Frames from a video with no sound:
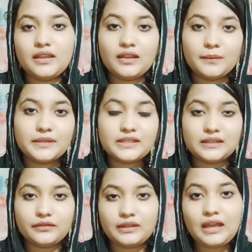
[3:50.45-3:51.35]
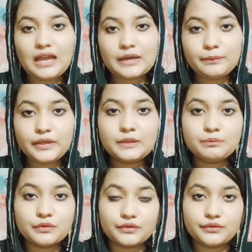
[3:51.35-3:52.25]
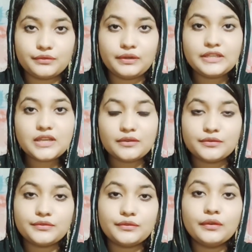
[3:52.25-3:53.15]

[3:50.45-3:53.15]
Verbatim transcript: আমার সাথে অনেক খারাপ বিহেভ করতো নেশা করতো